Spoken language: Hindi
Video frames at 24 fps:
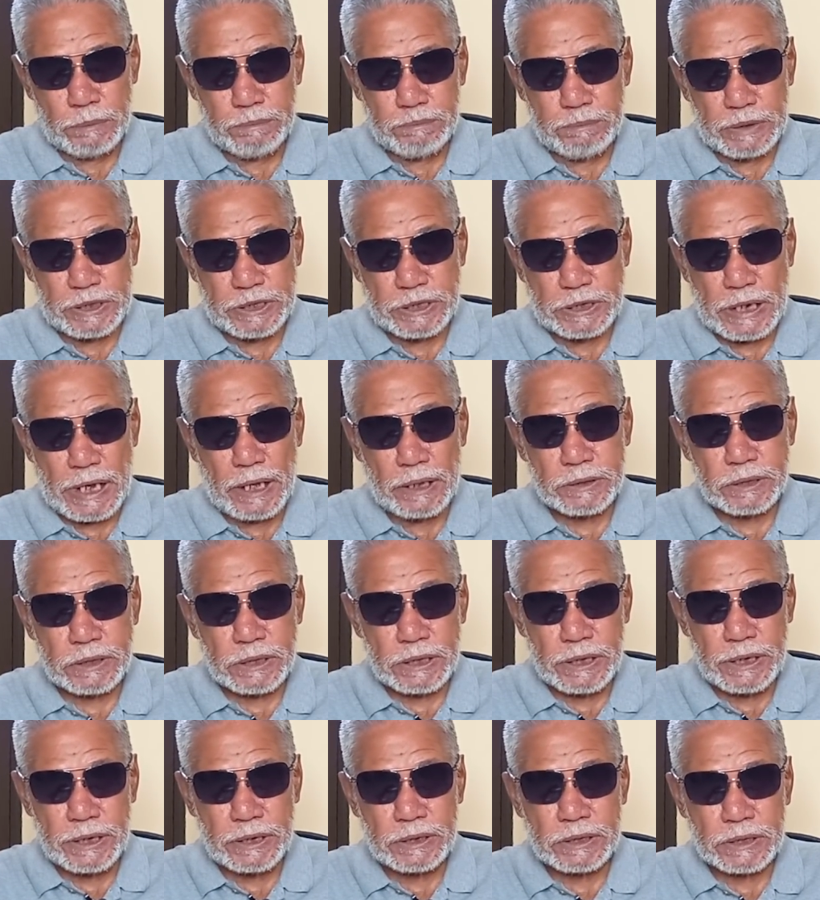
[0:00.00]

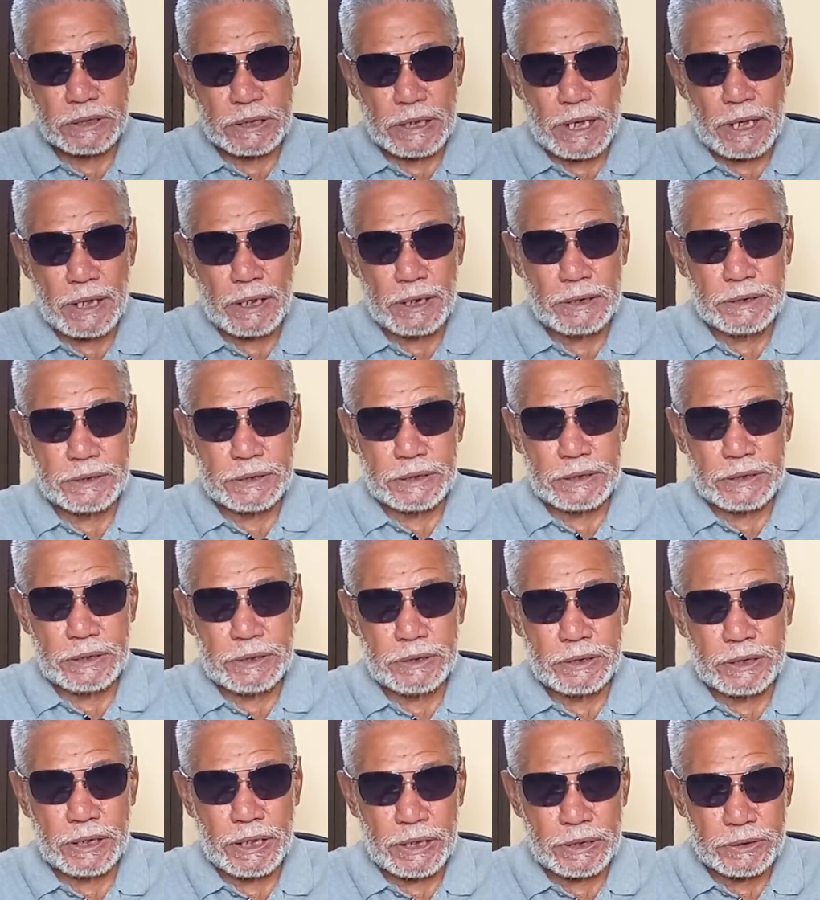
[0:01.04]
पचास एक साल की
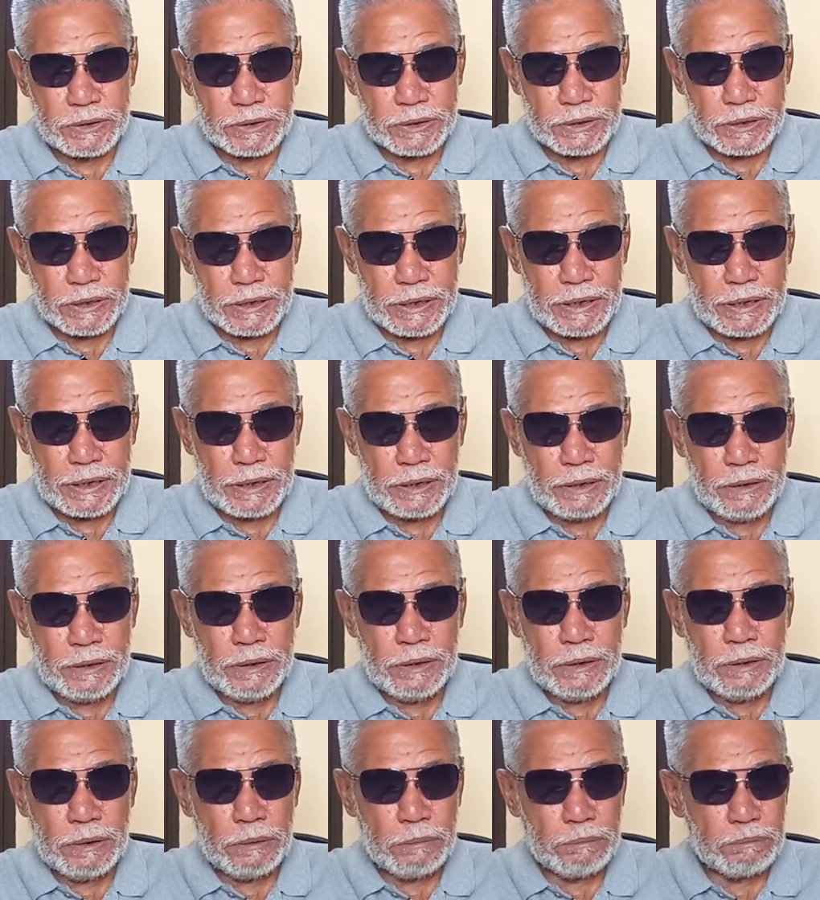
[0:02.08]
हिस्ट्री
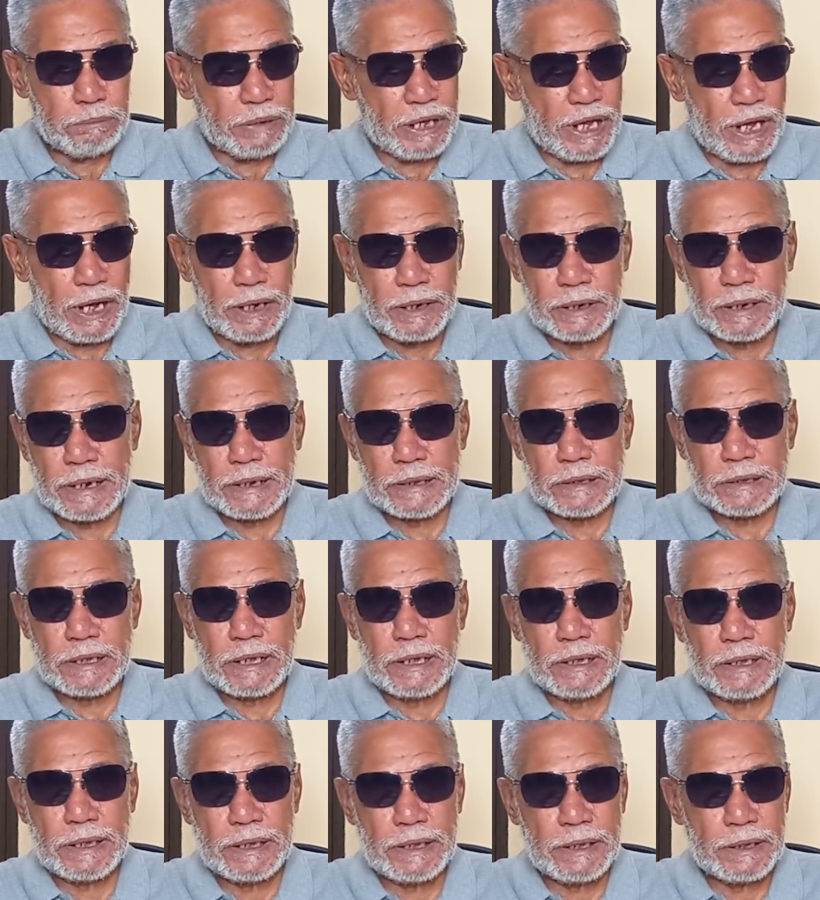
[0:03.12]
बयां
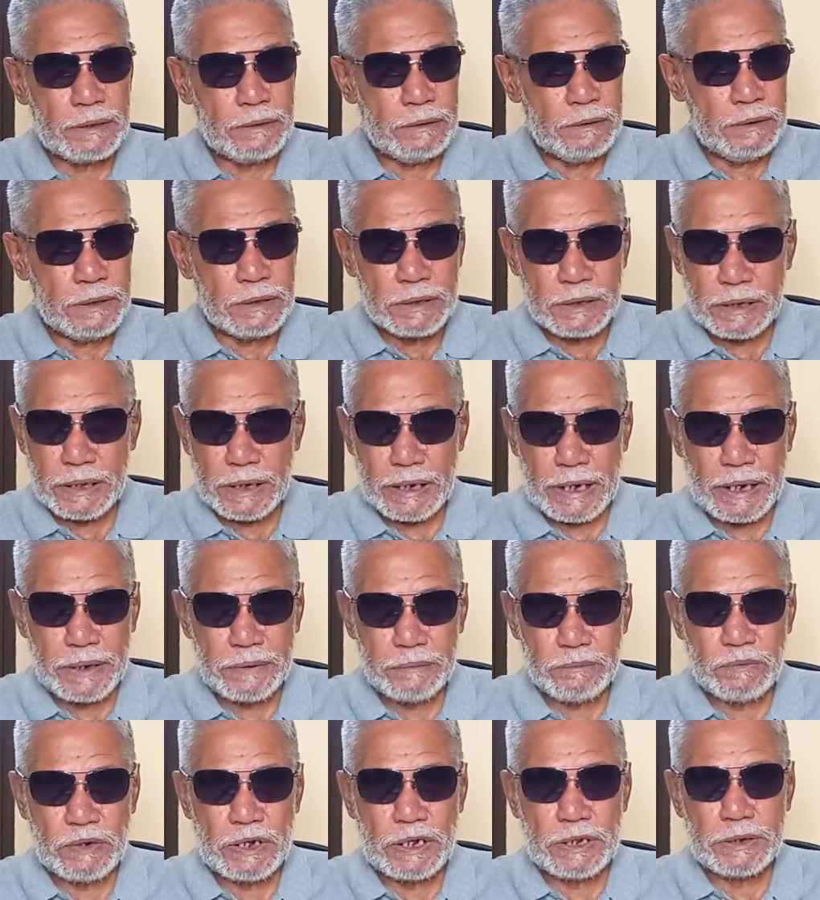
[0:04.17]
करता है
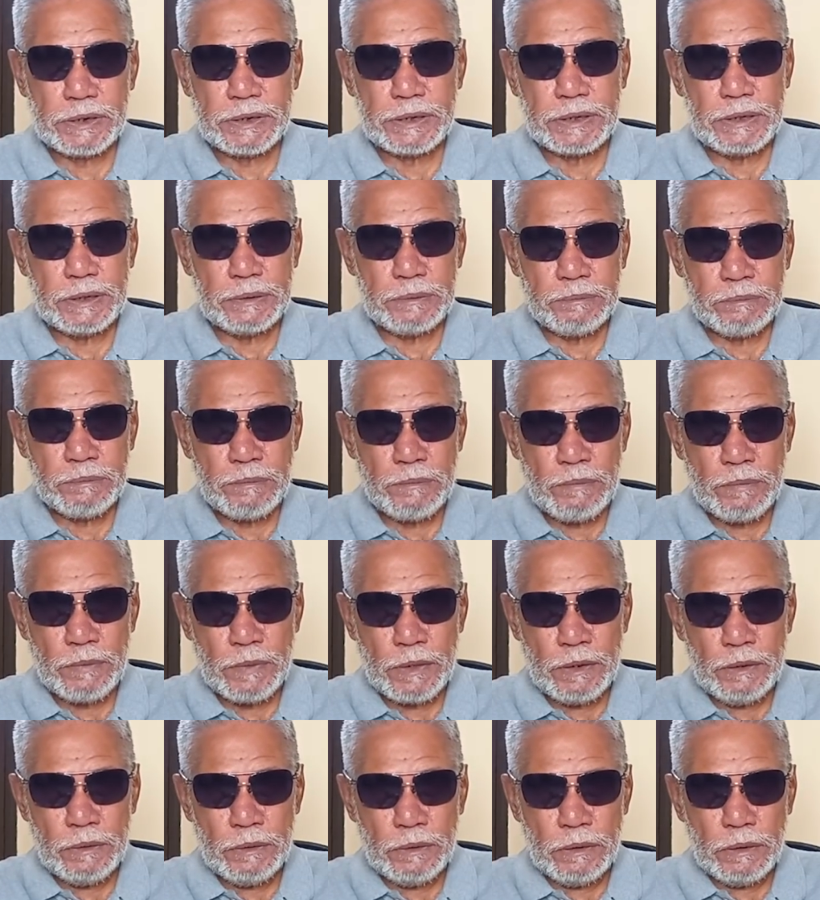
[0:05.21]
क्राइम वर्ल्ड की
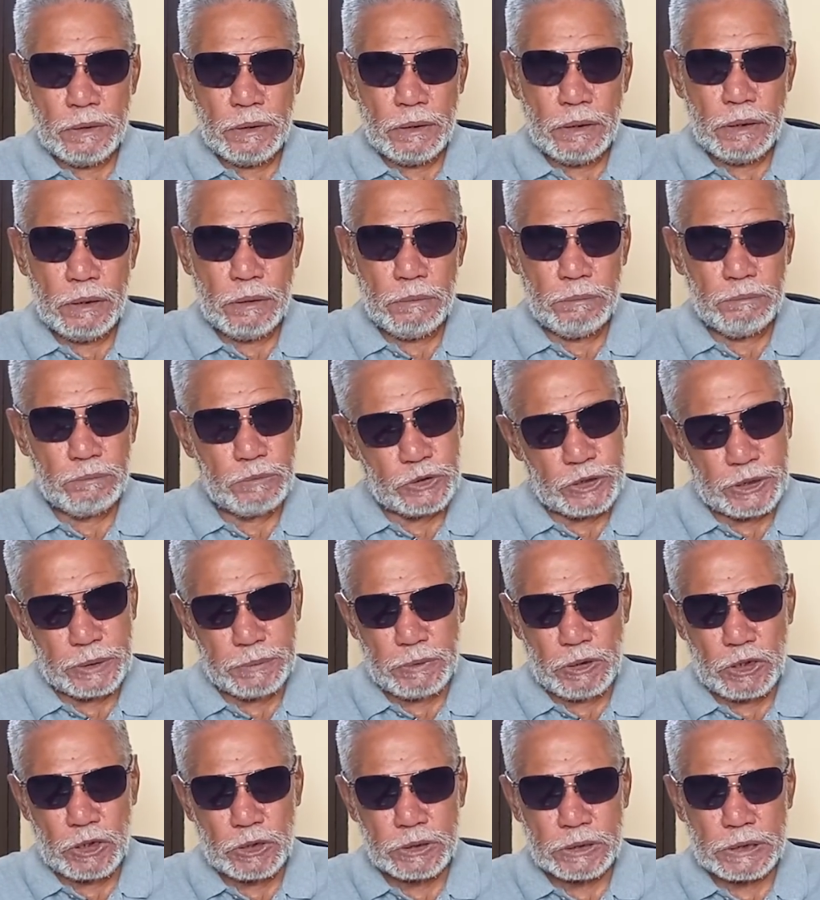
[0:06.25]
मुझे
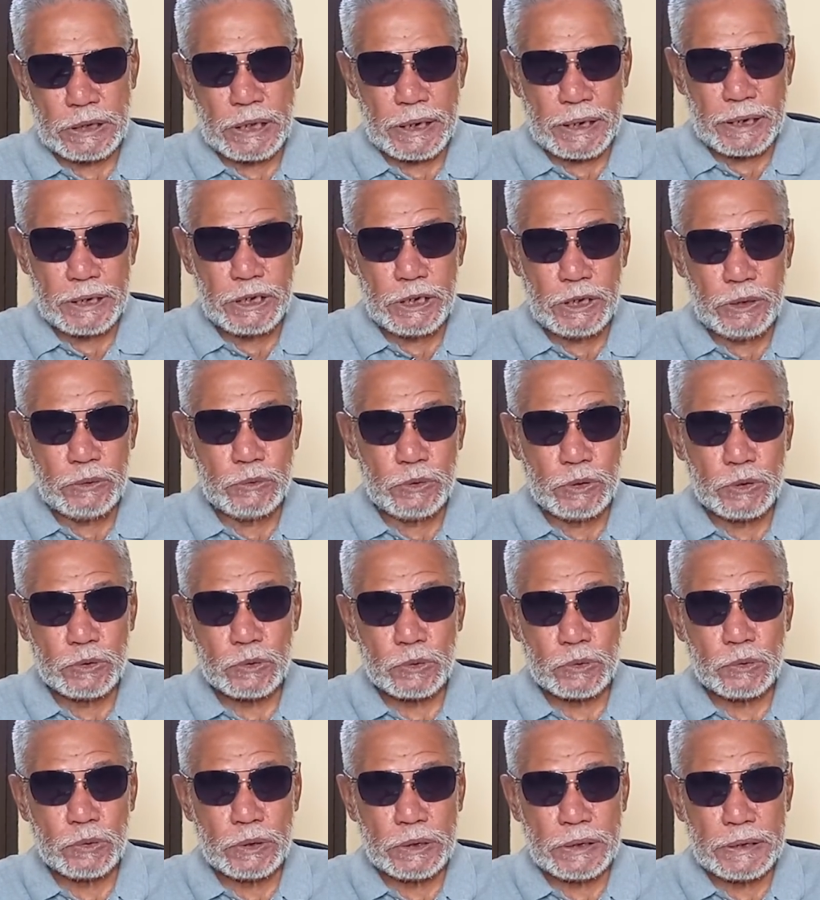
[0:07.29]
बहुत हैरानी हुई
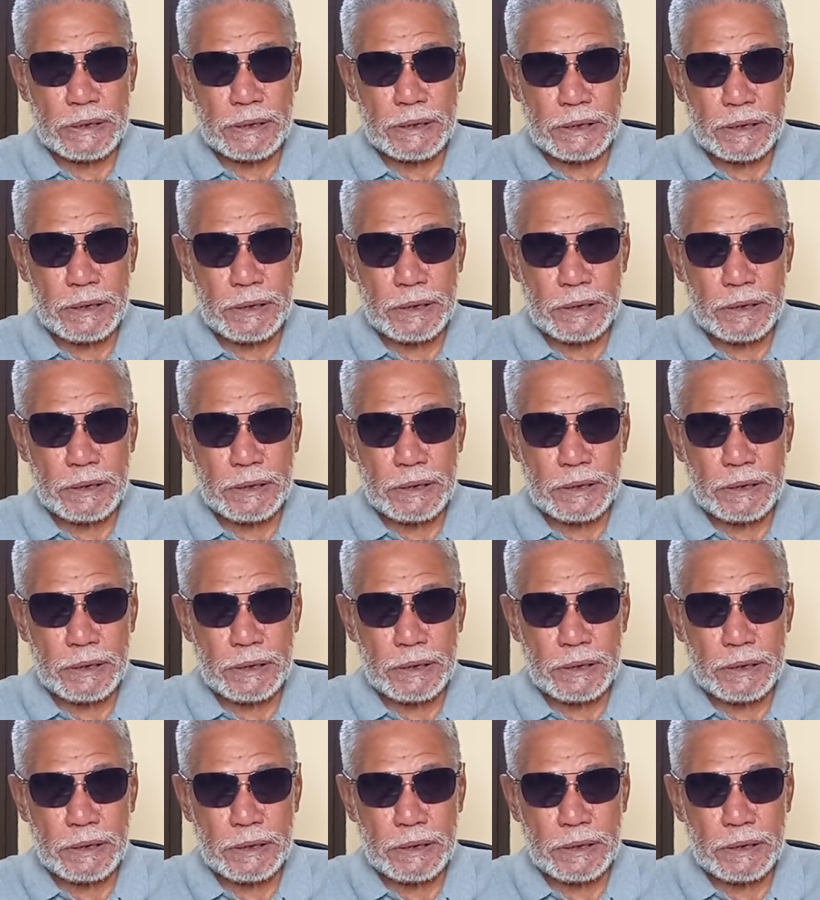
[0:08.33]
सुन के